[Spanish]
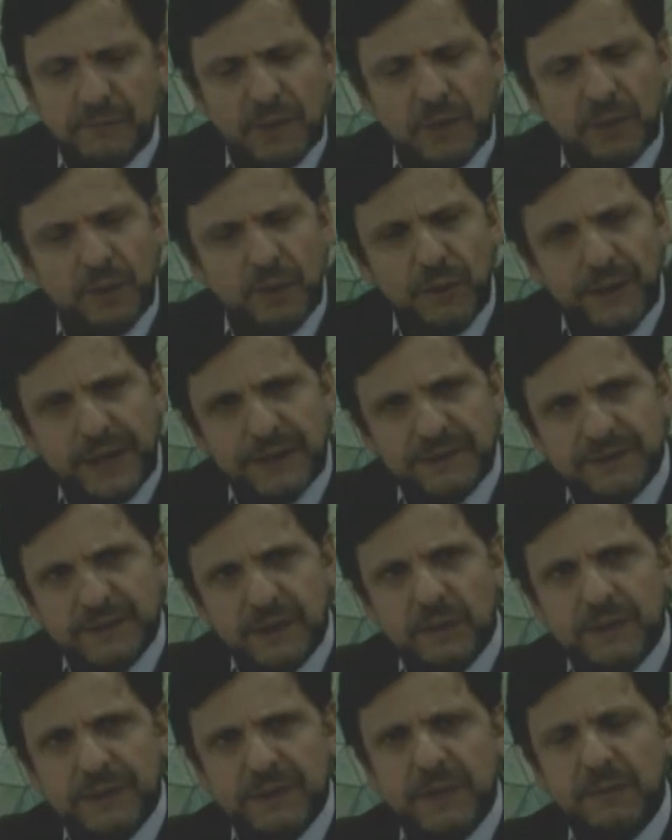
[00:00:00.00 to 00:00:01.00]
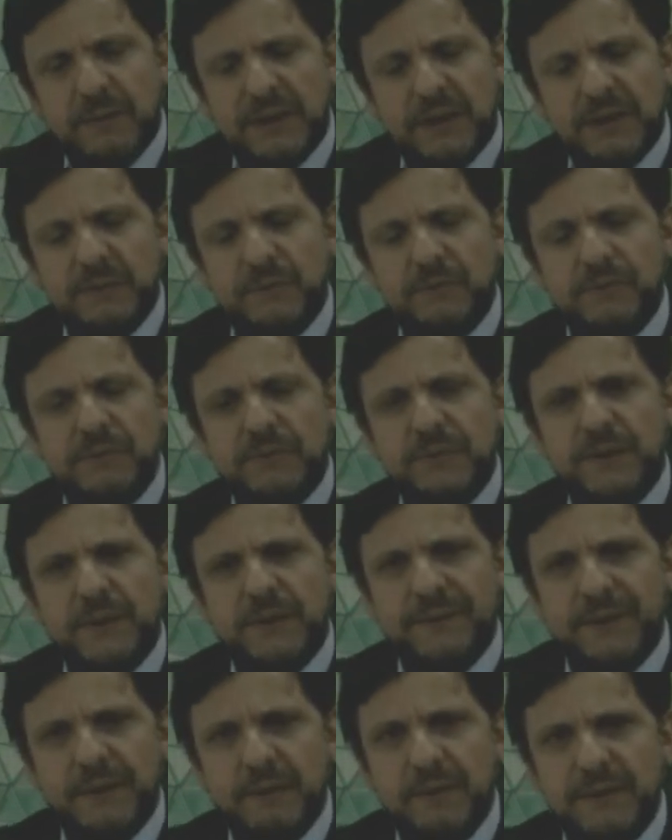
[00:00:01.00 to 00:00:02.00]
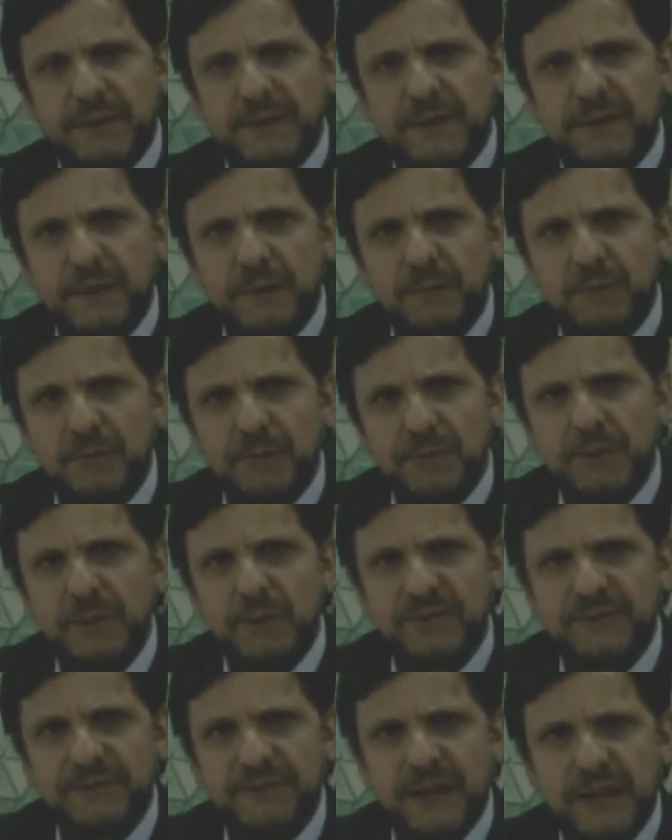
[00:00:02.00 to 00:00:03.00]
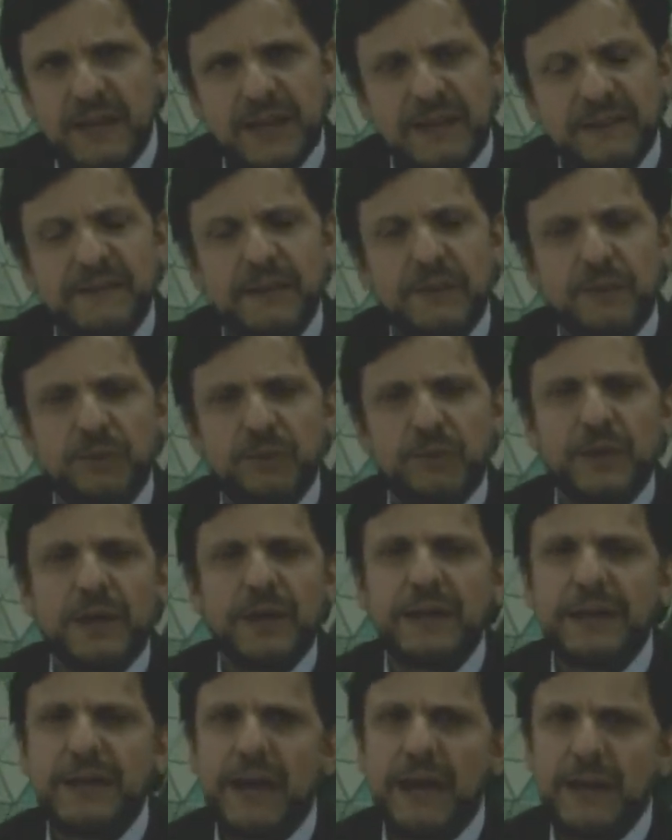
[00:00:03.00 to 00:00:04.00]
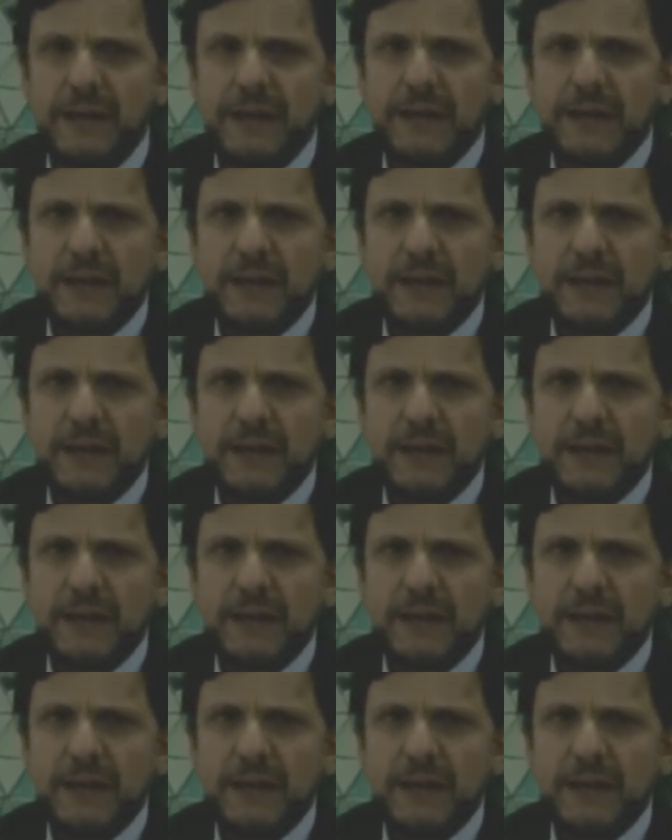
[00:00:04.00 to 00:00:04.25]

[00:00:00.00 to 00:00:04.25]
Pero yo he analizado el tema fundamentalmente desde el punto de vista de la institucionalidad,